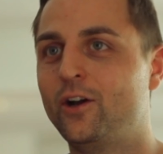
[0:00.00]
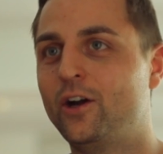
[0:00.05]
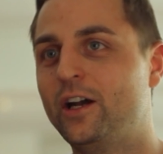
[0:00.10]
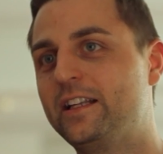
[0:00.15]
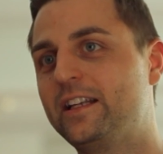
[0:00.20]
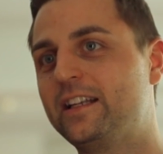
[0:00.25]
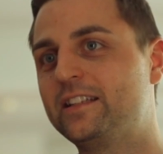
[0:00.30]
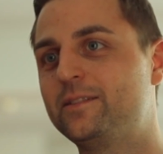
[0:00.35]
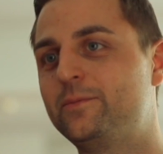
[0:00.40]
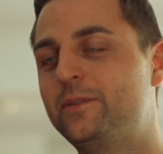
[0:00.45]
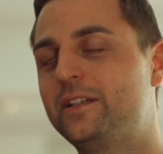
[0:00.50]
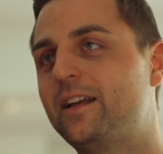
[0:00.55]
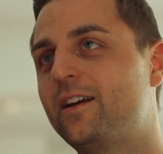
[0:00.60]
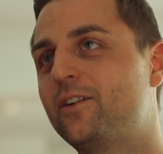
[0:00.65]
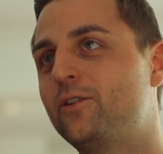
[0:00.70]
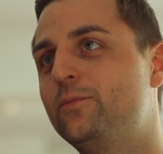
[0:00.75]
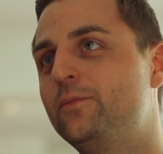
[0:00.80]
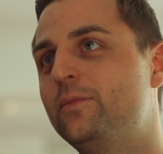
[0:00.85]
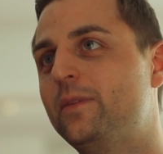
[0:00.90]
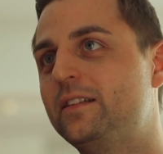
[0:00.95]
Heute geht es einmal
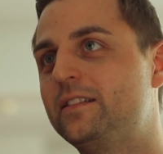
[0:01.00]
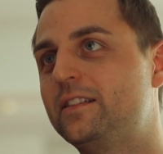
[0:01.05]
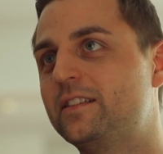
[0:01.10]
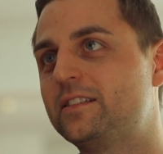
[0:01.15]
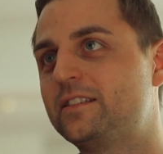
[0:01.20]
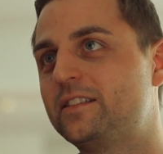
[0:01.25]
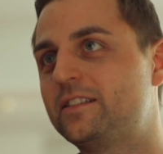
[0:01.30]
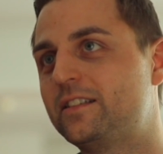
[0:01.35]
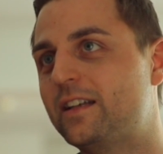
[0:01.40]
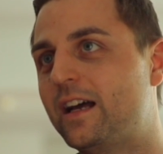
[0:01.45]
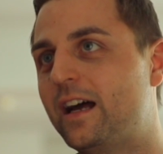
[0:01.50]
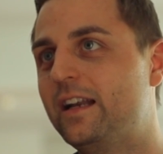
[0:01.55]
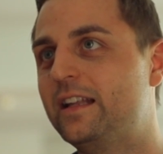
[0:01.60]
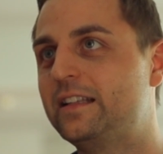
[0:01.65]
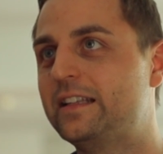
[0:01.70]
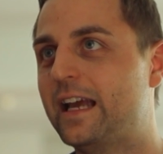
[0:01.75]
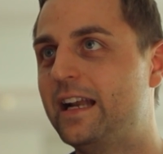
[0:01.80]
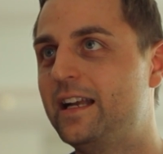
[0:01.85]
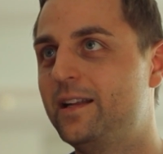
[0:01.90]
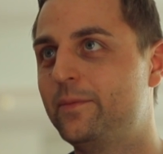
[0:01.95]
darum, dass
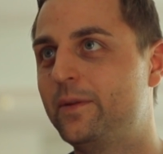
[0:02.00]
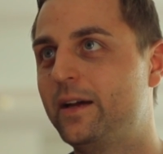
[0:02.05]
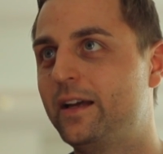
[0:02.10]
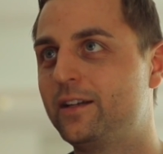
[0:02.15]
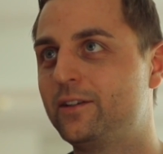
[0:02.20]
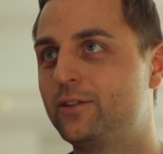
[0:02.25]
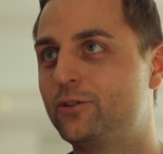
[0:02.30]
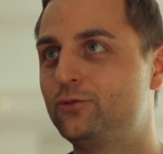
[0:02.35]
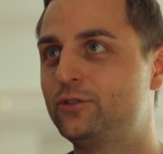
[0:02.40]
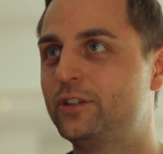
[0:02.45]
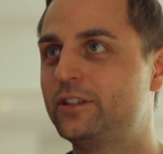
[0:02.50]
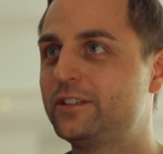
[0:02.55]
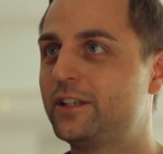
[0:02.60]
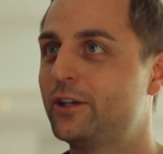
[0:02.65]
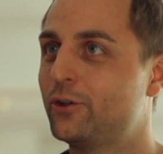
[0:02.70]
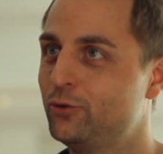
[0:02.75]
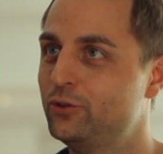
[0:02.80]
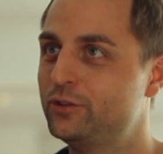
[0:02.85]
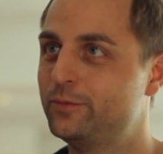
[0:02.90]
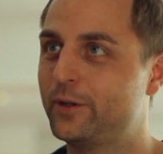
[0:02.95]
alle Teilnehmer ein gutes
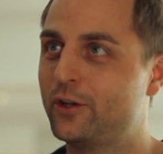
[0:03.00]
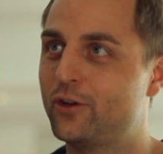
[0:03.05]
Gerüst